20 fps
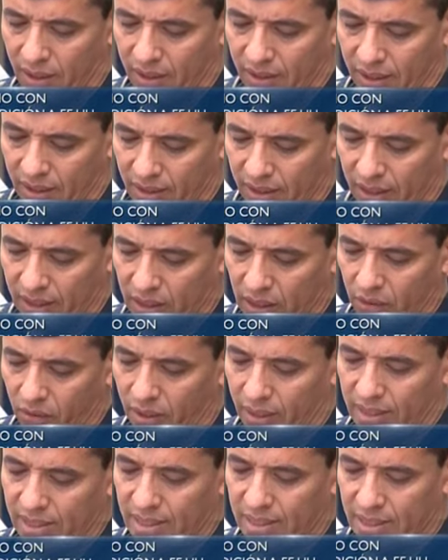
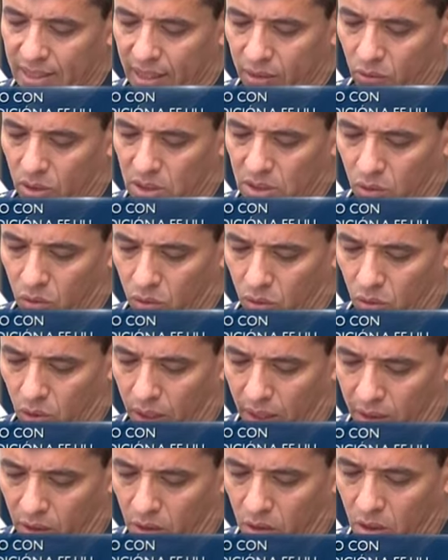tentativa de asesinato en segundo
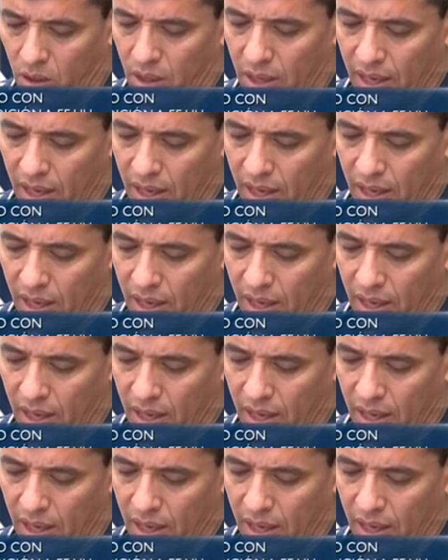grado,